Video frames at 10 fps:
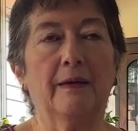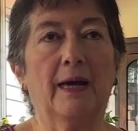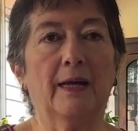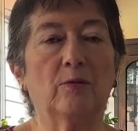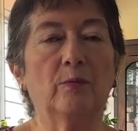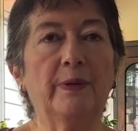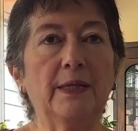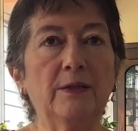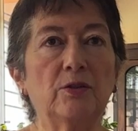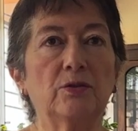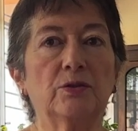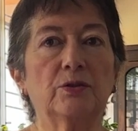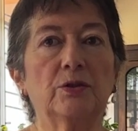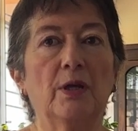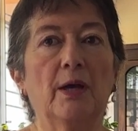
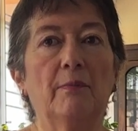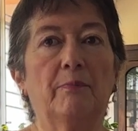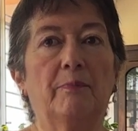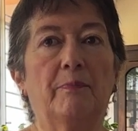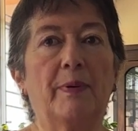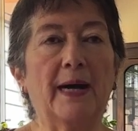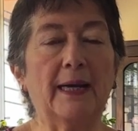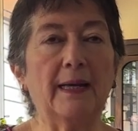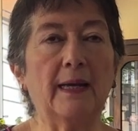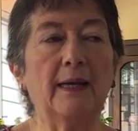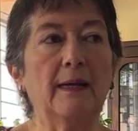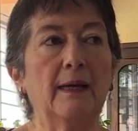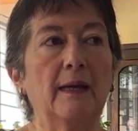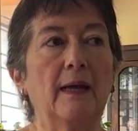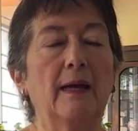argumentos para,
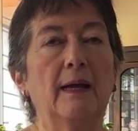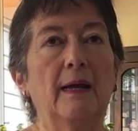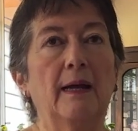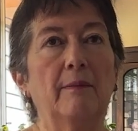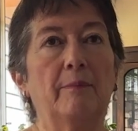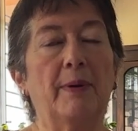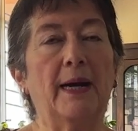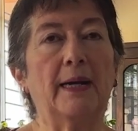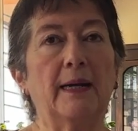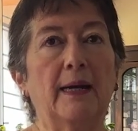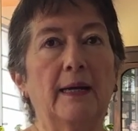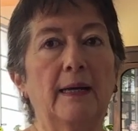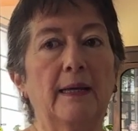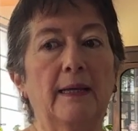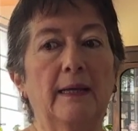
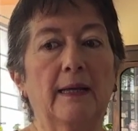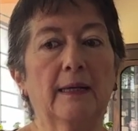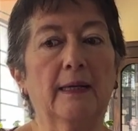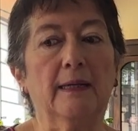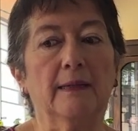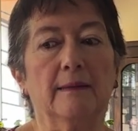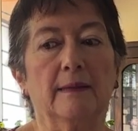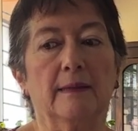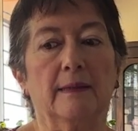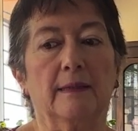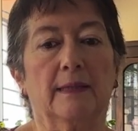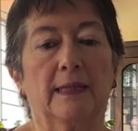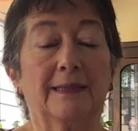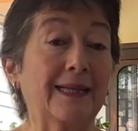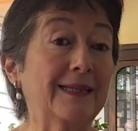para que
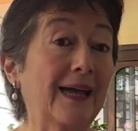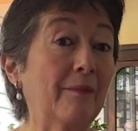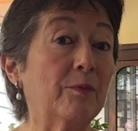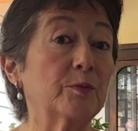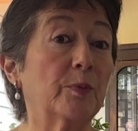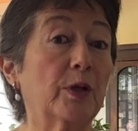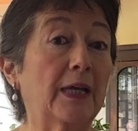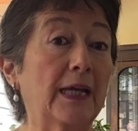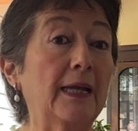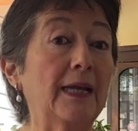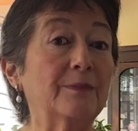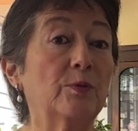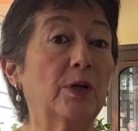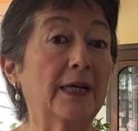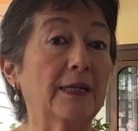entendamos por qué las
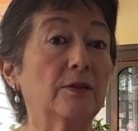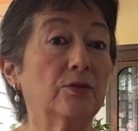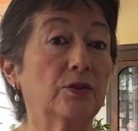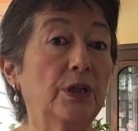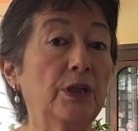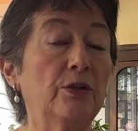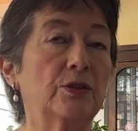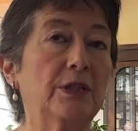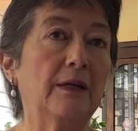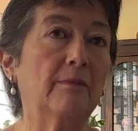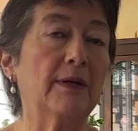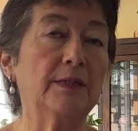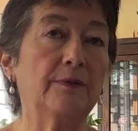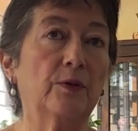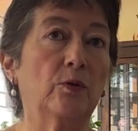mujeres, los niños tienen más
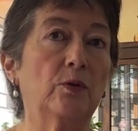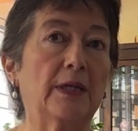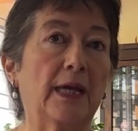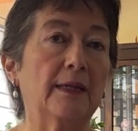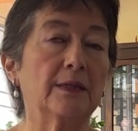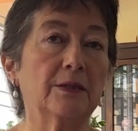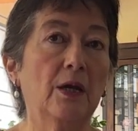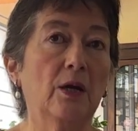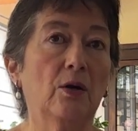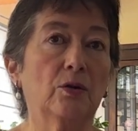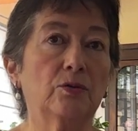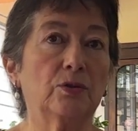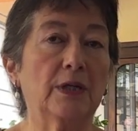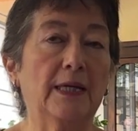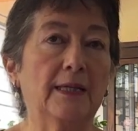dificultades o sus
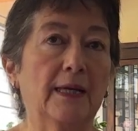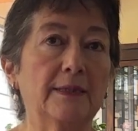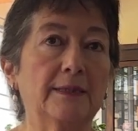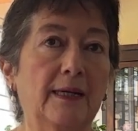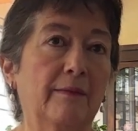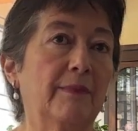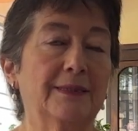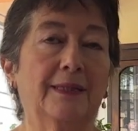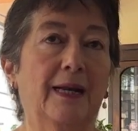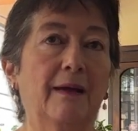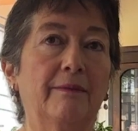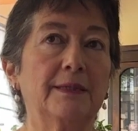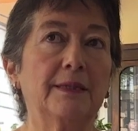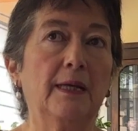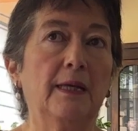realidades eran más
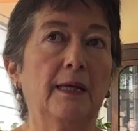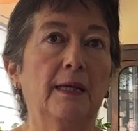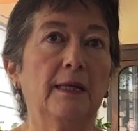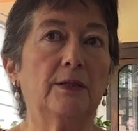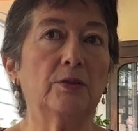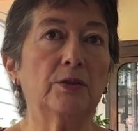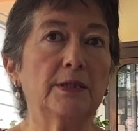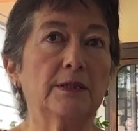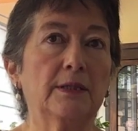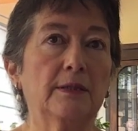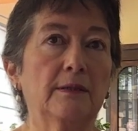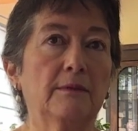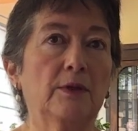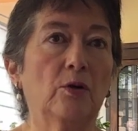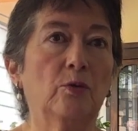graves. Entonces
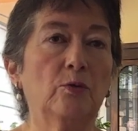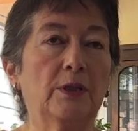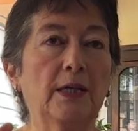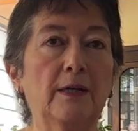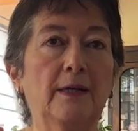yo junté